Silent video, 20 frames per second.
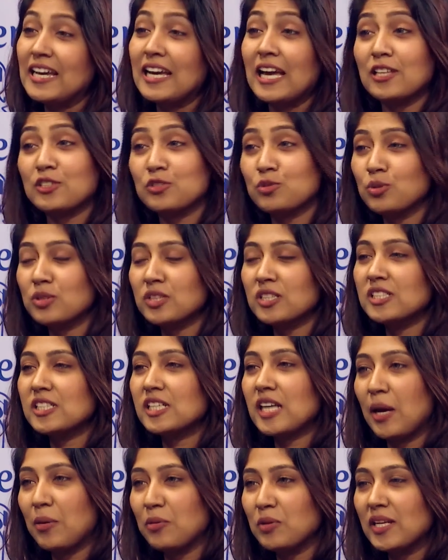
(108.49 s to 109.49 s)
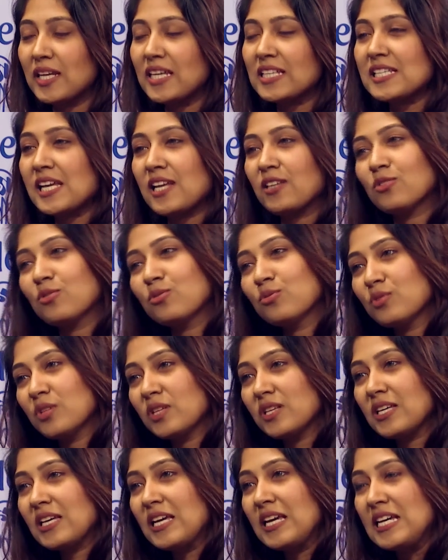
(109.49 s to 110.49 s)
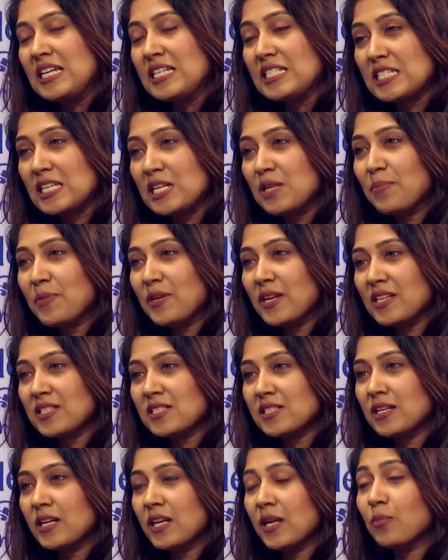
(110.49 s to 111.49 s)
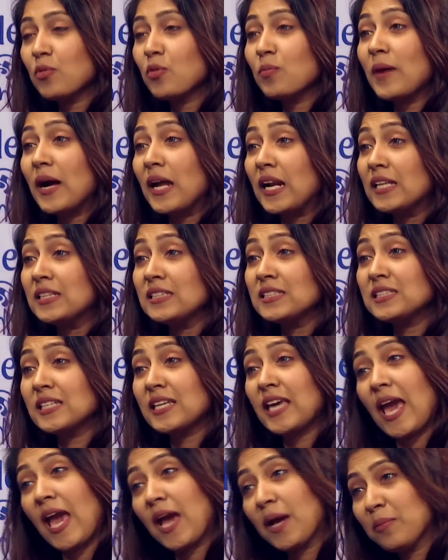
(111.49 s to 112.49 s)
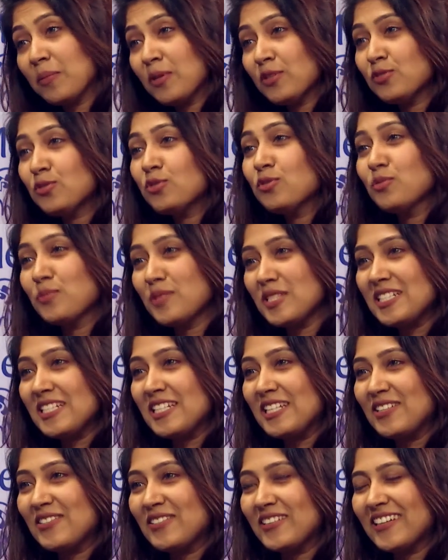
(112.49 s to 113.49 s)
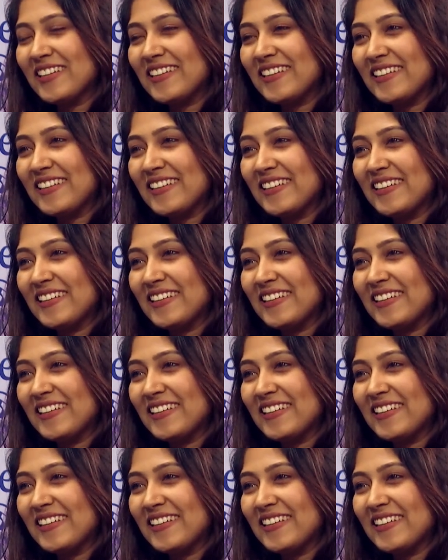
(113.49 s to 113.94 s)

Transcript: কাজ করতে যে কেমন লেগেছে এত গুণী শিল্পীরা ছিলেন এবং বাংলাদেশ থেকে একমাত্র তুমি ছিলে ওখানে